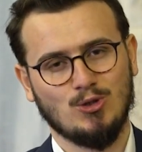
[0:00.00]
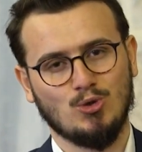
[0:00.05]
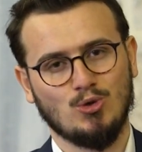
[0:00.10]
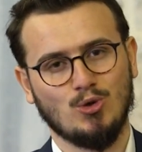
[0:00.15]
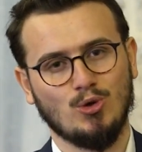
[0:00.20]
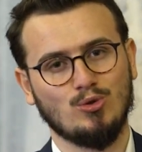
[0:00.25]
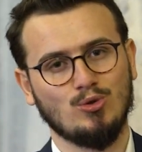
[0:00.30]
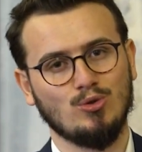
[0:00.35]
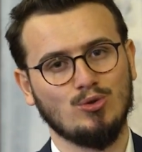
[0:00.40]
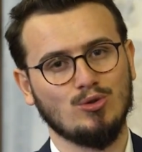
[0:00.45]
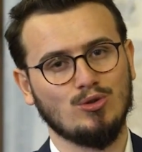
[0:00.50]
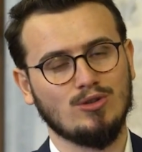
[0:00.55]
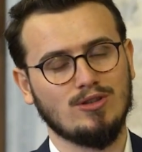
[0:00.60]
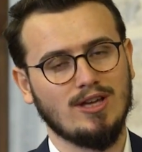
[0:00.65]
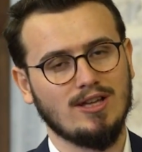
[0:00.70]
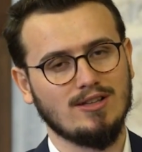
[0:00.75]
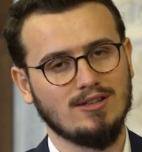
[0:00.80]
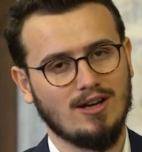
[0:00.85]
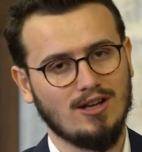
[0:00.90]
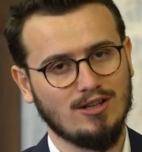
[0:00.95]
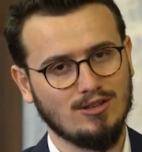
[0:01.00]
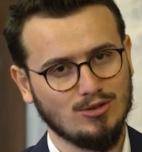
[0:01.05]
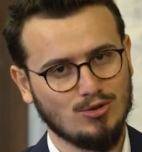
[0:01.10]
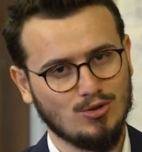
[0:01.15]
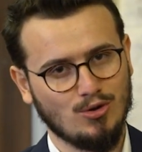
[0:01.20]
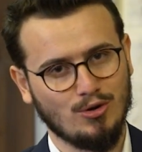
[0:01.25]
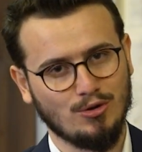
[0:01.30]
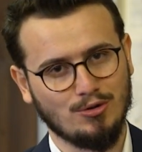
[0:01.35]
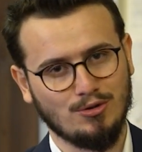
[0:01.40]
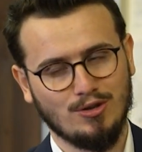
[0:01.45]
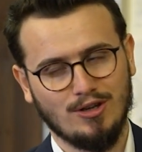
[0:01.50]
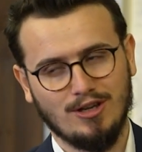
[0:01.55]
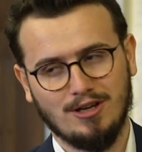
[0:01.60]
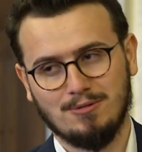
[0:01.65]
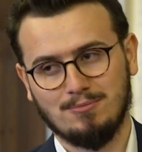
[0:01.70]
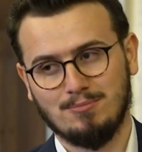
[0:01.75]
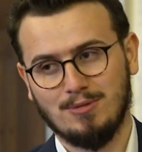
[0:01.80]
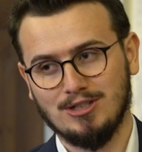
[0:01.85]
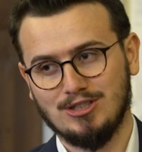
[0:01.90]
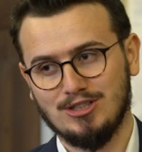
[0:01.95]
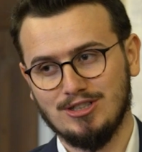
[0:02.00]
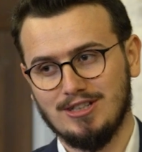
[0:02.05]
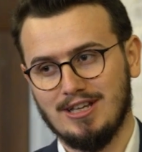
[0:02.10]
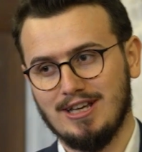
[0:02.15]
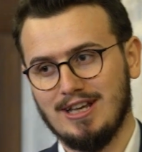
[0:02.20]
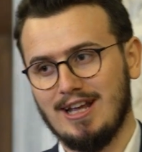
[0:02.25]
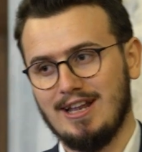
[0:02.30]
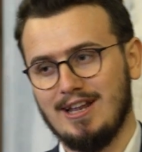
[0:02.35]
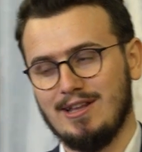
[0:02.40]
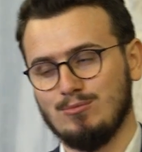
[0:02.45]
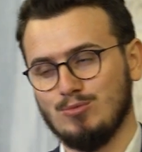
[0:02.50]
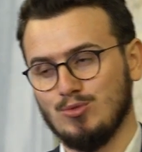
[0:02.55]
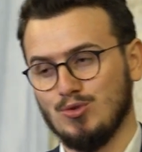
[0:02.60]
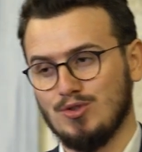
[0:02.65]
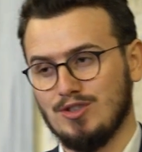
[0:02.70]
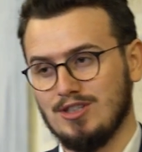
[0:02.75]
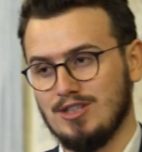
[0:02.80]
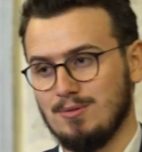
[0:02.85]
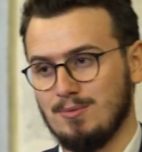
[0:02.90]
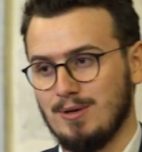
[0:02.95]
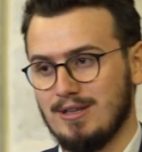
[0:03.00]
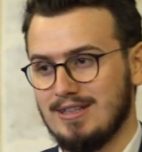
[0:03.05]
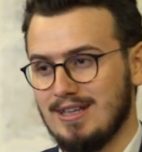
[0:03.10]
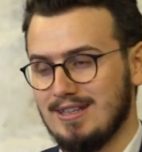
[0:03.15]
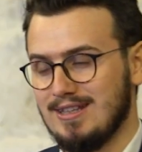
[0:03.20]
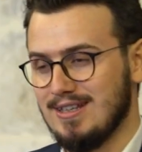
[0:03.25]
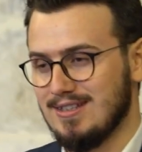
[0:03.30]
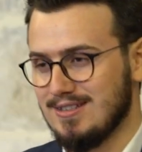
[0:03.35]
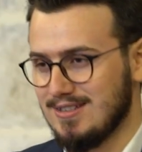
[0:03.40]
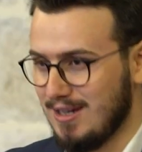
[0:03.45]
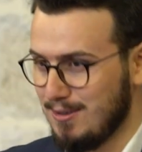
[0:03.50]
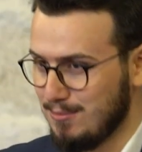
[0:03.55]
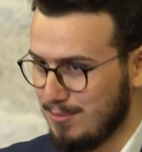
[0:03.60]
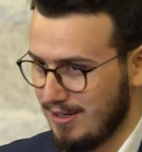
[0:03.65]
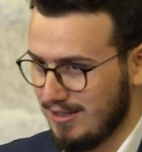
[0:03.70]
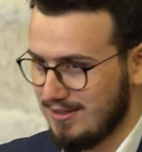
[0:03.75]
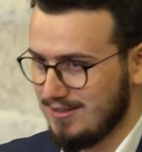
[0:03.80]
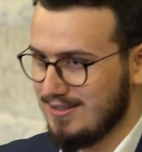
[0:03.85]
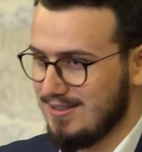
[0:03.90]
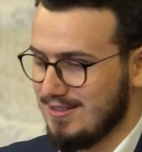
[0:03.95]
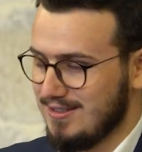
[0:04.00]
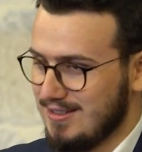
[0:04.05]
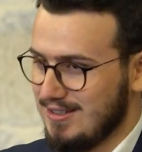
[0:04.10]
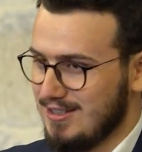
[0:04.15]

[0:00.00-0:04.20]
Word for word: Kötülükten alıkoy. Başına gelen musibete de sabret.